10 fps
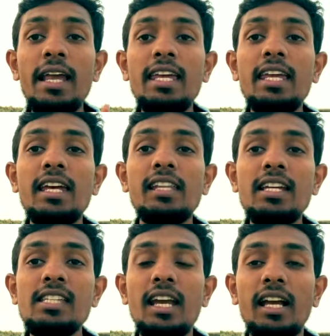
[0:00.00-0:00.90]
ஐக்கிய
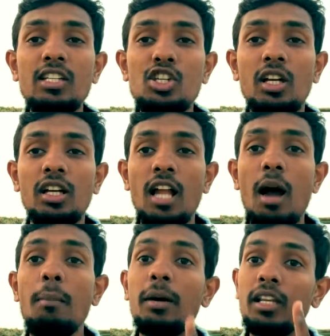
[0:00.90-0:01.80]
தேசிய கட்சிக்கு
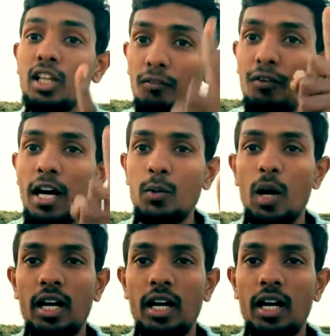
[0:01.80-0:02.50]
நாம் எவ்வாறு